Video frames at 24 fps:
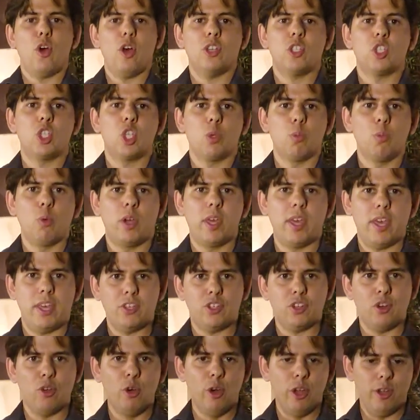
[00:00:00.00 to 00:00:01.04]
o nosso
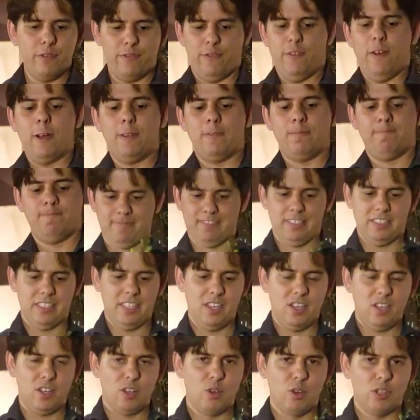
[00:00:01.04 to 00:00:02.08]
buquê de noiva.
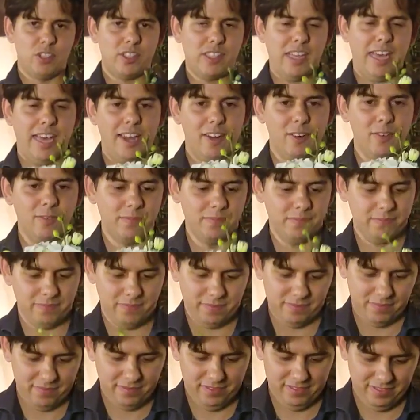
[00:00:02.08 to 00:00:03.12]
Gostaram?
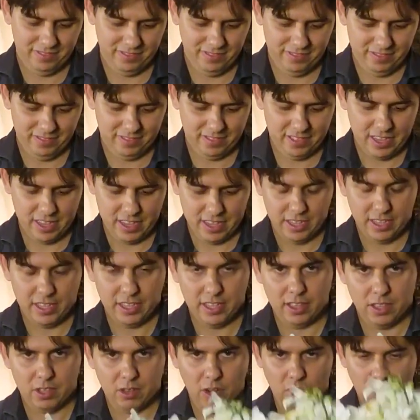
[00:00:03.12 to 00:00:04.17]

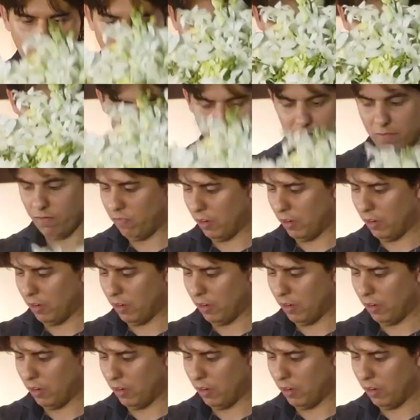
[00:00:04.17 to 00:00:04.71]
Então agora, ó,